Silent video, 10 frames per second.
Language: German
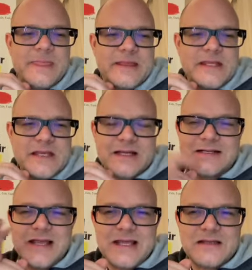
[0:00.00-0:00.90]
Ich
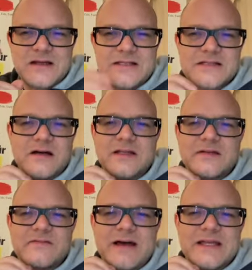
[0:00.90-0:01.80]
erkläre da jetzt gar
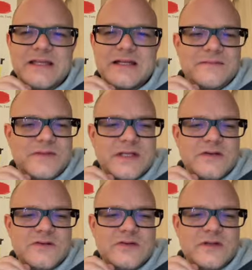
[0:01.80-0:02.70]
nicht weiter
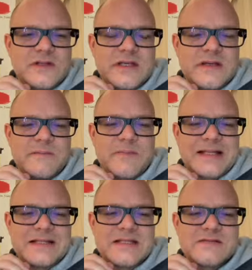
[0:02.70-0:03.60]
die, die
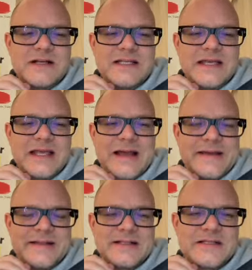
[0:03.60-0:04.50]
Buttons, weil die
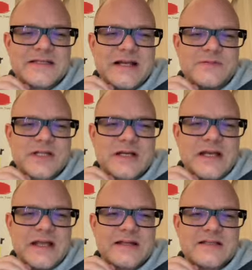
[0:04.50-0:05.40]
eigentlich
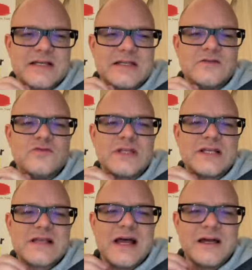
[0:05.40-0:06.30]
selbsterklärend sind. Nur
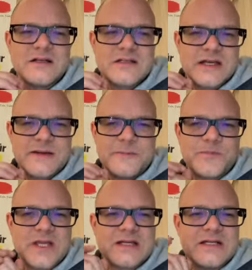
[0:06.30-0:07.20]
das erste
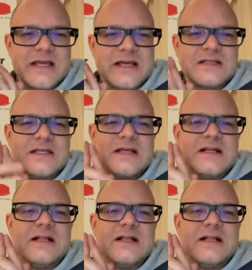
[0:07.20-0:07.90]
erkläre ich dir,